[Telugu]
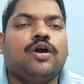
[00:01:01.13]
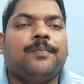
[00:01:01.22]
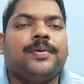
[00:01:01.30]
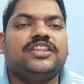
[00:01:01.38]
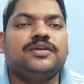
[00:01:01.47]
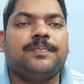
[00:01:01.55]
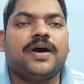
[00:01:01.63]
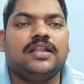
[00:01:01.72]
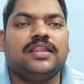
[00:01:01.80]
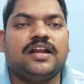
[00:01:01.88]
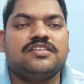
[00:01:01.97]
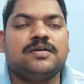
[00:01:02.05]
ఒక
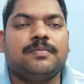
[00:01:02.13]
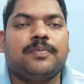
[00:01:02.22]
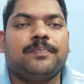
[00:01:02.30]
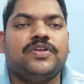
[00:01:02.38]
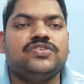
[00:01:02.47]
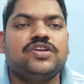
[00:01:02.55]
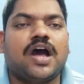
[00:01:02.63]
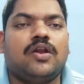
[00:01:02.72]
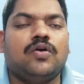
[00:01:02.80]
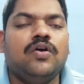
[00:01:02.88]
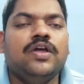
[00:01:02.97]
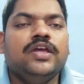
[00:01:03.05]
ప్రతిపాదన
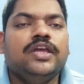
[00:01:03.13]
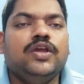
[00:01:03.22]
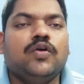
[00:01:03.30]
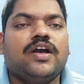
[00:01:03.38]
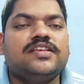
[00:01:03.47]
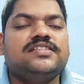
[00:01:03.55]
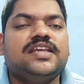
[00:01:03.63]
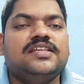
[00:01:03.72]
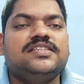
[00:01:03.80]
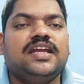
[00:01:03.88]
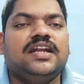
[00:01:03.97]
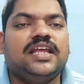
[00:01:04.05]
సమర్పించారు ఈ యొక్క
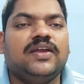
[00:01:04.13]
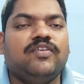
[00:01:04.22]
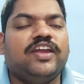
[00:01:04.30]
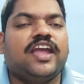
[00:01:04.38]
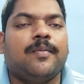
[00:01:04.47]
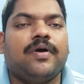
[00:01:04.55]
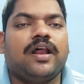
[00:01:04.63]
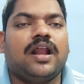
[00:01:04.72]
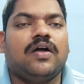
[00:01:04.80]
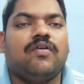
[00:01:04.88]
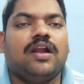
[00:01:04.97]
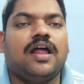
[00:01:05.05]
సీసీటీవీ
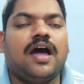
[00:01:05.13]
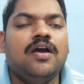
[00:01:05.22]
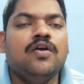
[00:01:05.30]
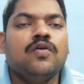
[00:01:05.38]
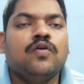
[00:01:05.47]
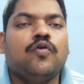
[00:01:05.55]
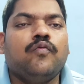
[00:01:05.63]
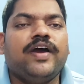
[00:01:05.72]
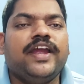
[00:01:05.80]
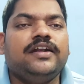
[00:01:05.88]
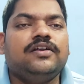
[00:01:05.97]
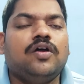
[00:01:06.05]
కెమెరాల వల్ల
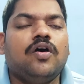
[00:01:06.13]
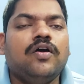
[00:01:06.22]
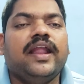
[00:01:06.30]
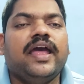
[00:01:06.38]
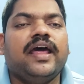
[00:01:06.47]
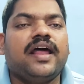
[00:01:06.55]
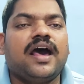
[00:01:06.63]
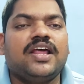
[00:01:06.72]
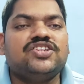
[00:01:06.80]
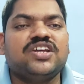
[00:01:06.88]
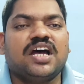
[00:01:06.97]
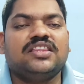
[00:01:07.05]
కువైట్ లో
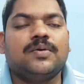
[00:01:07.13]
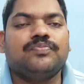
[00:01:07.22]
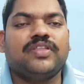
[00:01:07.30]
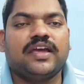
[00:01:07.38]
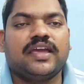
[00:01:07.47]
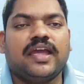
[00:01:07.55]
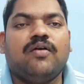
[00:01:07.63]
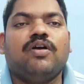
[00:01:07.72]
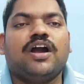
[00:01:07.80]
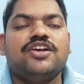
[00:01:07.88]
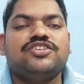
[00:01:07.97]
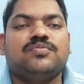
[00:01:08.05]
నేరాల శాతం తగ్గే
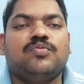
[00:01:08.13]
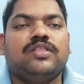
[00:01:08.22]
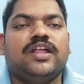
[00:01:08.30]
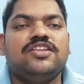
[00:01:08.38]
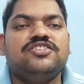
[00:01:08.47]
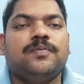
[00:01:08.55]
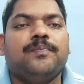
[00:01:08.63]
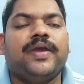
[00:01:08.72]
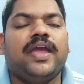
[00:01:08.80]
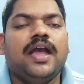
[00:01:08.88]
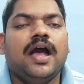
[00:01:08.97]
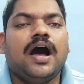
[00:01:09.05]
అవకాశం ఉందని
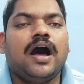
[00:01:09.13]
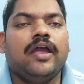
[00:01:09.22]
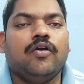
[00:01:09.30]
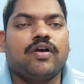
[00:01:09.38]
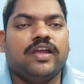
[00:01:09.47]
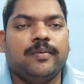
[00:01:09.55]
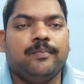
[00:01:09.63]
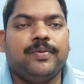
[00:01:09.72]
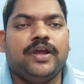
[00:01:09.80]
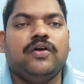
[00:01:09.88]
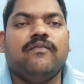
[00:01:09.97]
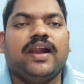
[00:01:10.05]
చెప్పి ఆ యొక్క
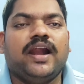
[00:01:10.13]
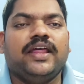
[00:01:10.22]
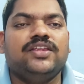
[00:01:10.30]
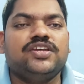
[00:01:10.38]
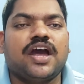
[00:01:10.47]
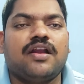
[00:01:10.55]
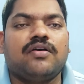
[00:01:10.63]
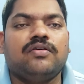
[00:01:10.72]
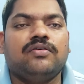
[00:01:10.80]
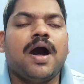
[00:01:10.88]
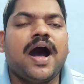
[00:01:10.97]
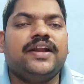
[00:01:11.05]
ఎంపీలు వెల్లడించారు
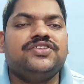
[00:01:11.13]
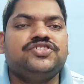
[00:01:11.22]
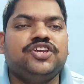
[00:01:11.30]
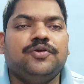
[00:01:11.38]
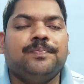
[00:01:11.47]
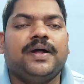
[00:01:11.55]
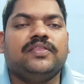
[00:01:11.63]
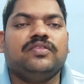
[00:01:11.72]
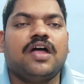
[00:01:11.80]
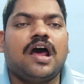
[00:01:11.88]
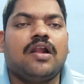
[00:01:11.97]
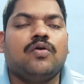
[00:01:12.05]
మార్చి
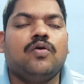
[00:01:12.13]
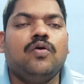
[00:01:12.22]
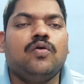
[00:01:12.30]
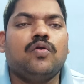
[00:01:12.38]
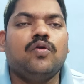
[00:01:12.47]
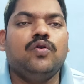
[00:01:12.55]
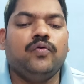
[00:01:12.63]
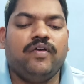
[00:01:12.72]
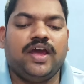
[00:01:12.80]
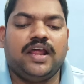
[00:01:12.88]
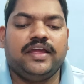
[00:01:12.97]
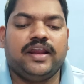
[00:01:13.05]
పద్నాలుగు రెండు
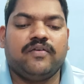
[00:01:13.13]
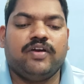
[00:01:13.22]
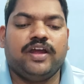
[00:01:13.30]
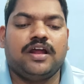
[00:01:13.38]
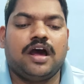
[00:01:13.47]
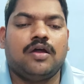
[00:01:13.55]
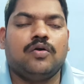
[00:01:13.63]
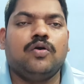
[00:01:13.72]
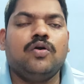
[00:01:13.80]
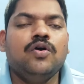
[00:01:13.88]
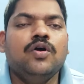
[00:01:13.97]
వేల ఇరవై నాలుగు